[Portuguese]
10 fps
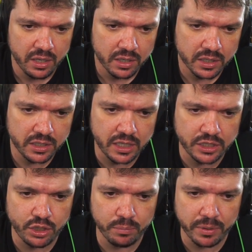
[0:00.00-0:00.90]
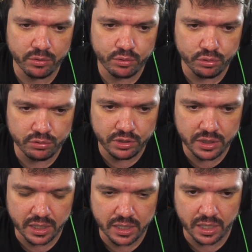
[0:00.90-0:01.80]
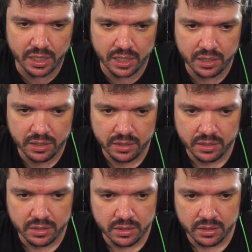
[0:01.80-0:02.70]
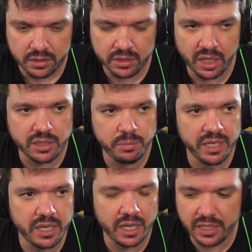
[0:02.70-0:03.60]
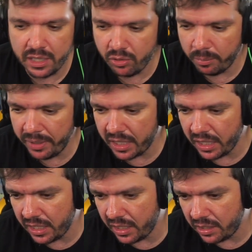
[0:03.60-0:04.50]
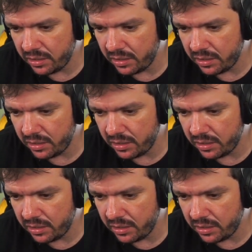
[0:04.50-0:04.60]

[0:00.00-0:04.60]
Que X? jatinho branco todo dia, cara. Tá de brincadeira com a minha cara.